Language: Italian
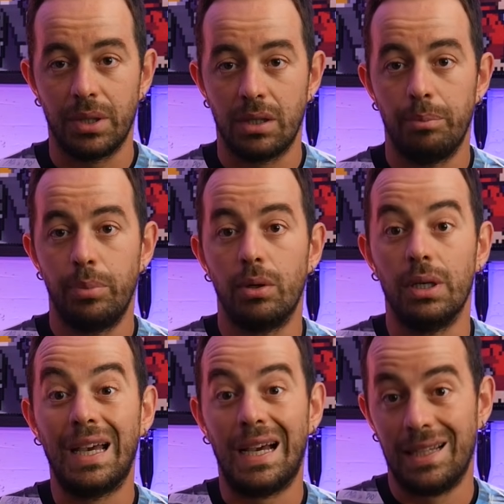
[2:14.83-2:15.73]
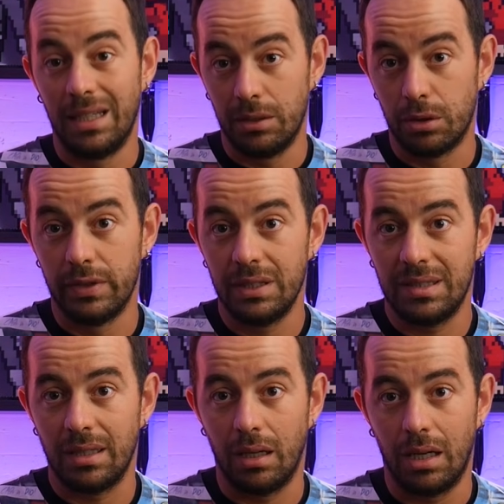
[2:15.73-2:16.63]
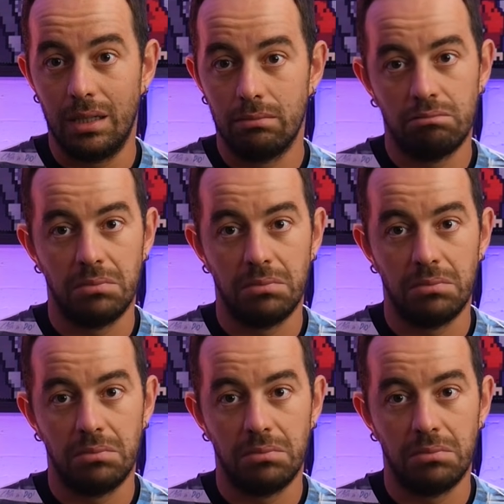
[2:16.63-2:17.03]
perché poi alle 9 di sera,